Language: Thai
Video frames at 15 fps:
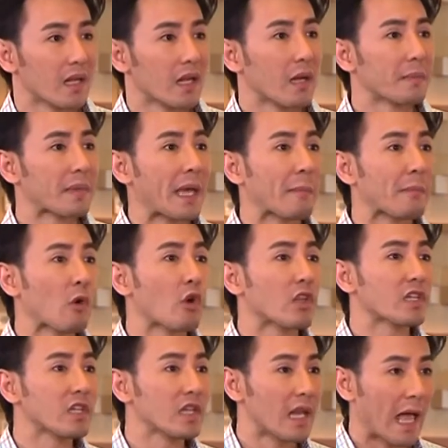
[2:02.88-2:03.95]
เริ่มเข้มข้น
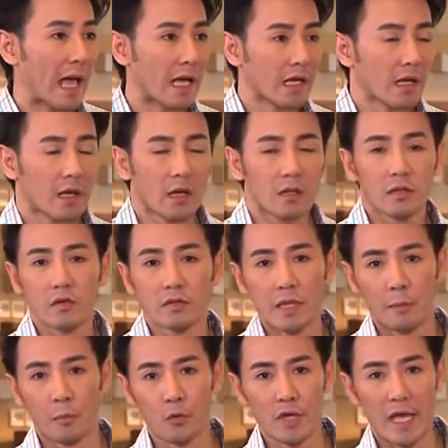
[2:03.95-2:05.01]
ขึ้นละ นอกจา
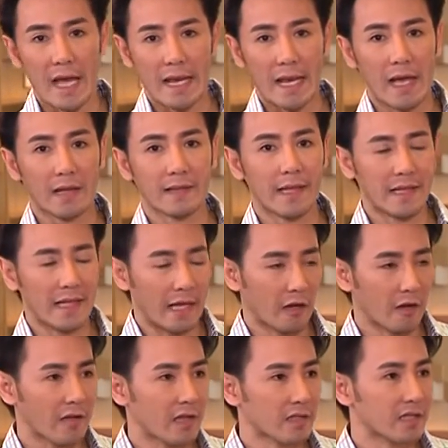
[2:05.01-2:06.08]
กผู้ใหญ่ละในเด็ก
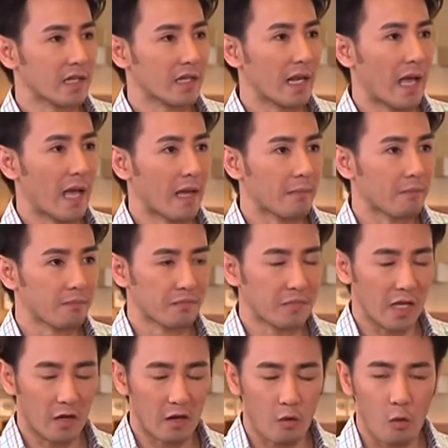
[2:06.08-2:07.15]
ก็ยังเจอละ
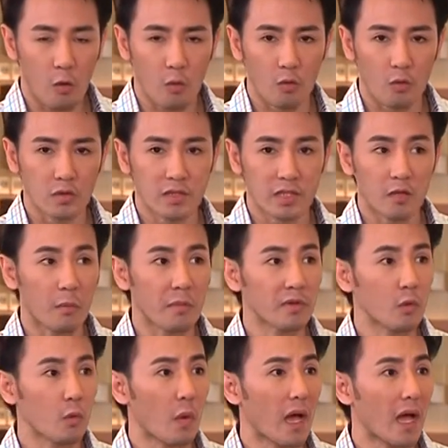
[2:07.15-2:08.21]
เดี๋ยวเราคงจะต้องมา
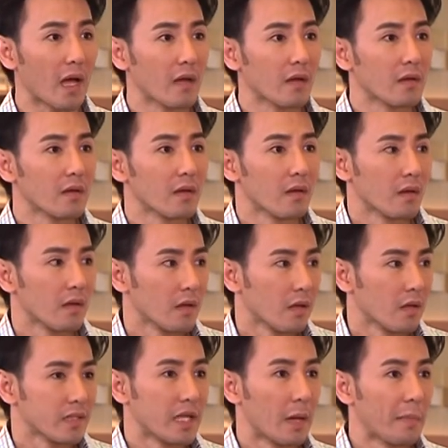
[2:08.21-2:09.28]
ดูว่าการตรวจ
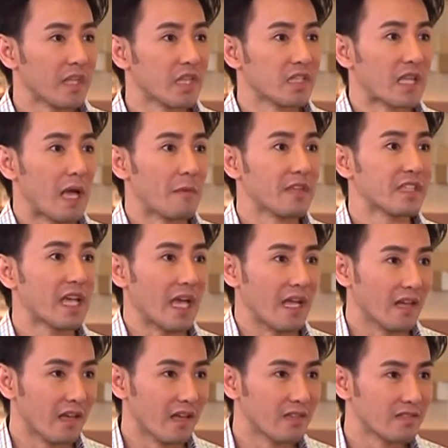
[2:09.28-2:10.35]
ยยังไม่ถึงการวิจัย
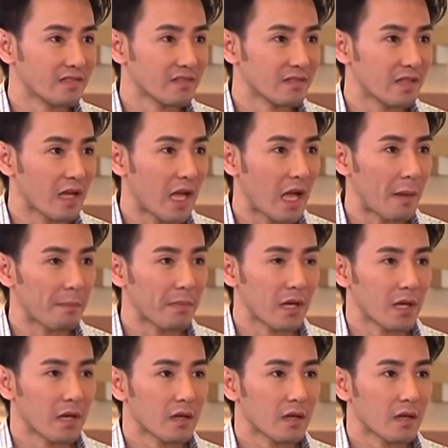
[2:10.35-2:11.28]
เลยนะครับ ก็อย